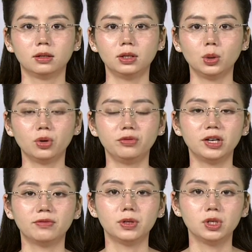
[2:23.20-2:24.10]
Thưa quý
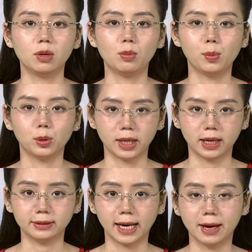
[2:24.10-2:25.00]
vị, vào trưa mùng 1
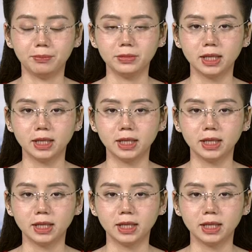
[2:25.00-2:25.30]
tháng 8,